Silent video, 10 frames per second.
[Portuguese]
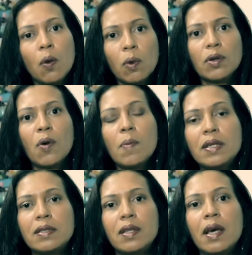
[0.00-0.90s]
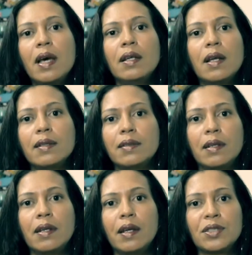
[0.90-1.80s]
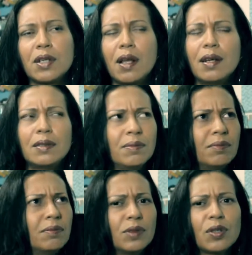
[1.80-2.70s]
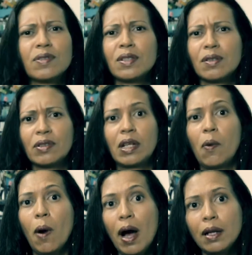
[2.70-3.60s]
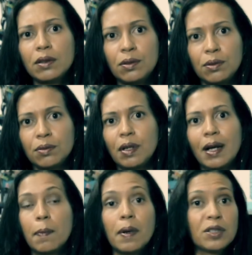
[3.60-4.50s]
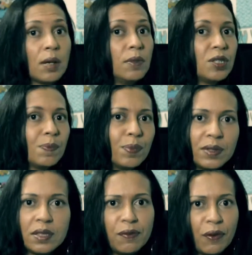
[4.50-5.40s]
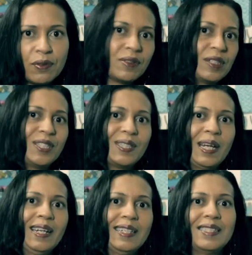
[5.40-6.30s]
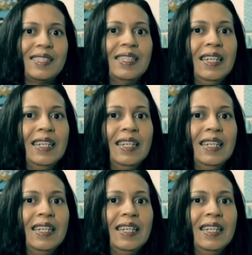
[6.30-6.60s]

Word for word: Quando eu comecei na internet lá em 1994, era praticamente impossível viver de internet.